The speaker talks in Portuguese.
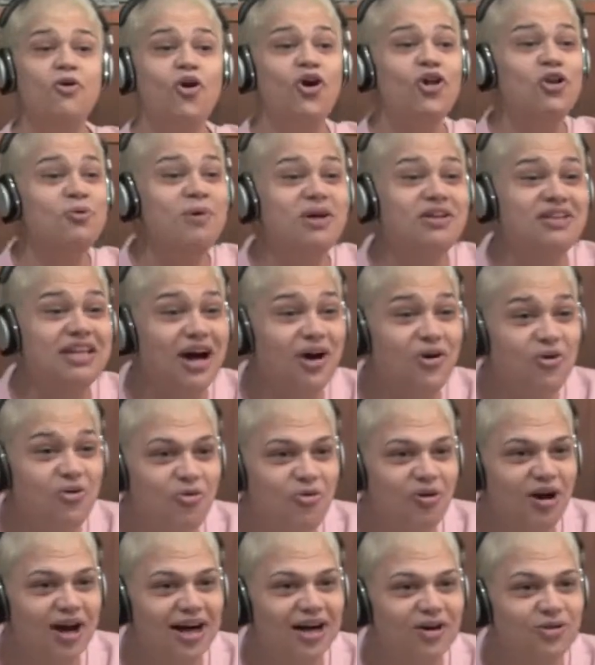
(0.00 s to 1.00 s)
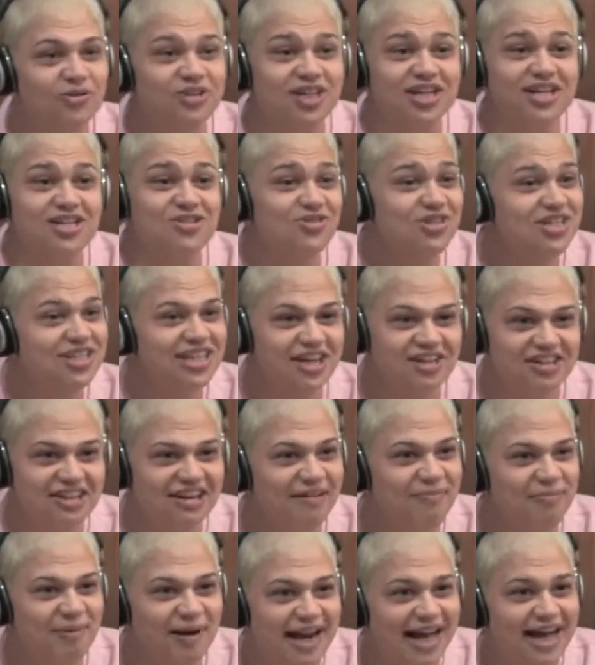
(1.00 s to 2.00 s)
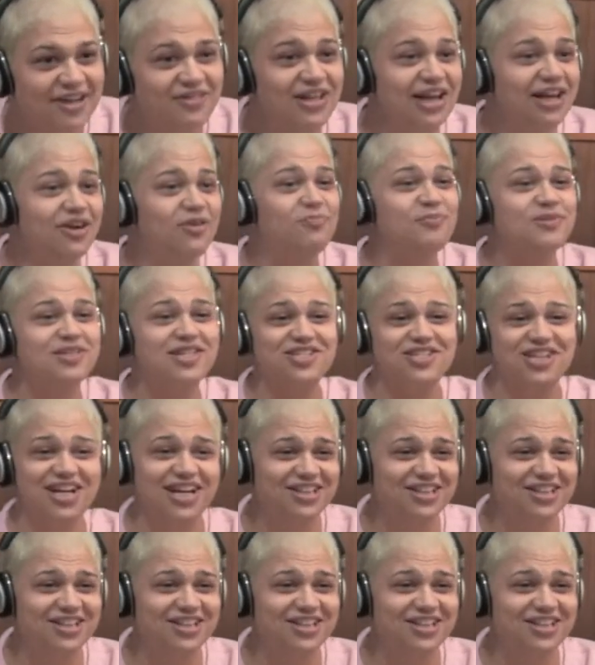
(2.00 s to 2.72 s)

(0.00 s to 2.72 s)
parou no meio da rua. É, o trânsito inteiro tava parado e ela com